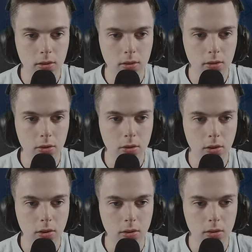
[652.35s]
Doch, kriege
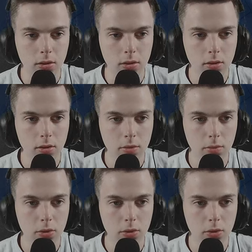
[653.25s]
ich. Plus